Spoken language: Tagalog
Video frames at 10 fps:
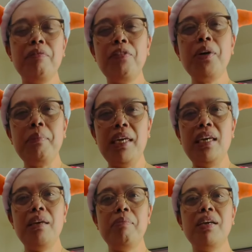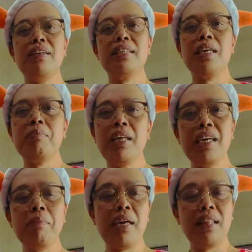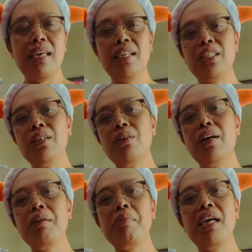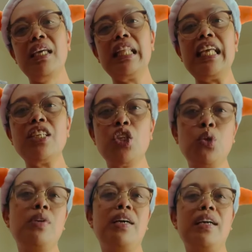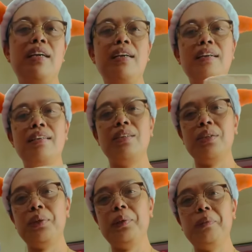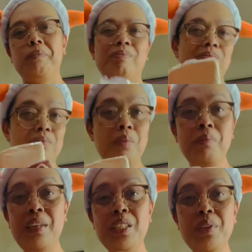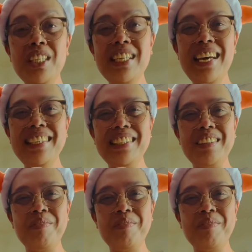for me, because I am diabetic, so I make it less sugar. So, please watch guys.